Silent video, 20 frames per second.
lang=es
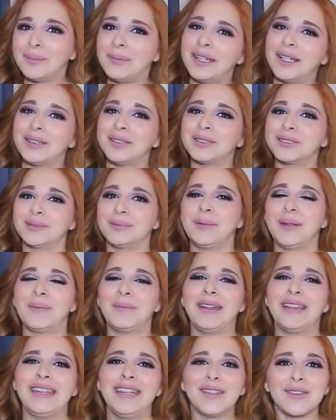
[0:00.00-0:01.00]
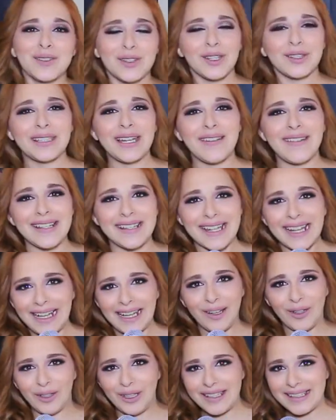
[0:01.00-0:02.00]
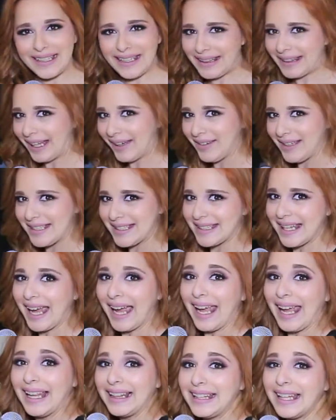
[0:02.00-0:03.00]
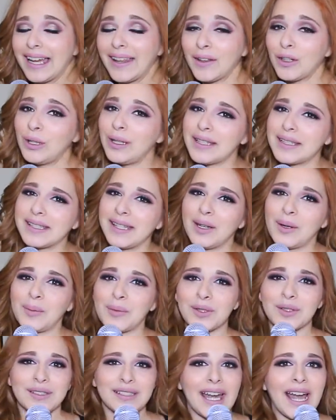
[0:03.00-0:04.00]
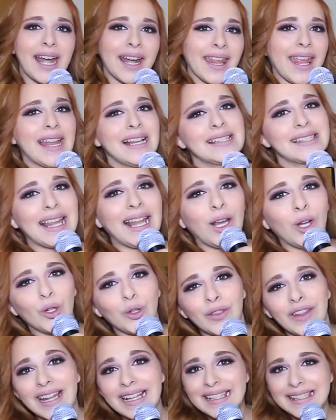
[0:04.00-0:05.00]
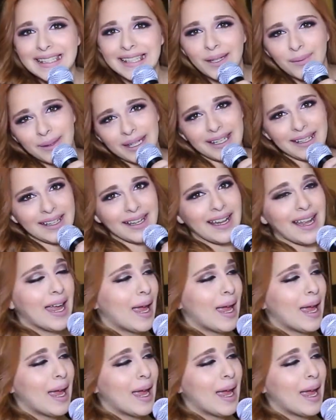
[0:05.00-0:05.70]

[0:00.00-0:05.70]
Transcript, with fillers: amigos, bienvenidos otra vez a Leones Lindavista. El día de hoy les quiero mostrar el Salón del Civil.